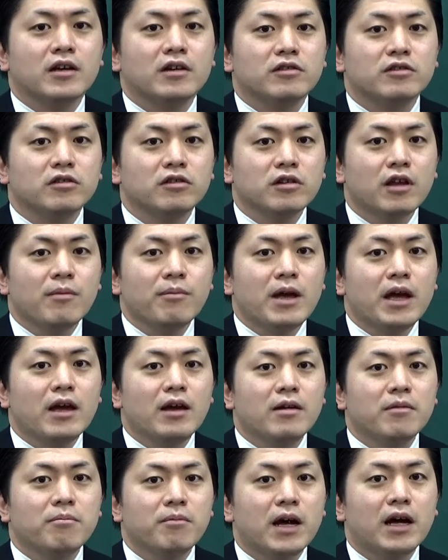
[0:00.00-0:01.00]
そのた
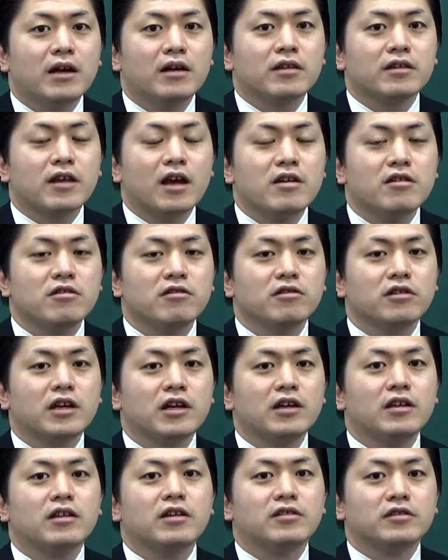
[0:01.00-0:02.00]
め最終
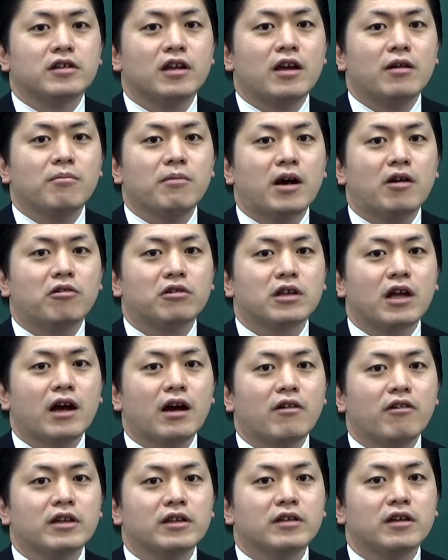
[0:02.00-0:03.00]
的にですね、答えを
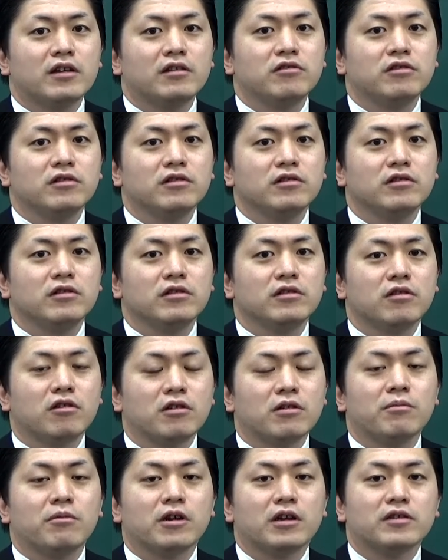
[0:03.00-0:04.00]
合わせる
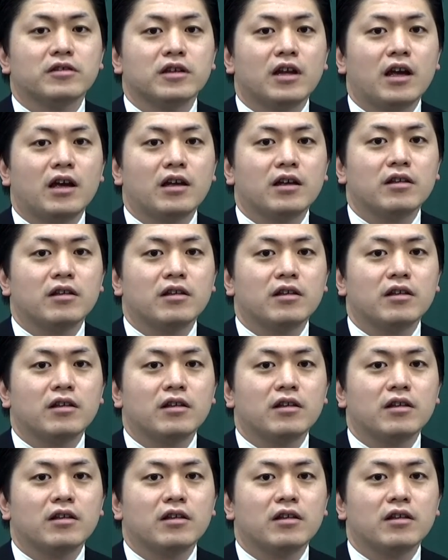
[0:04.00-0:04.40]
時もですね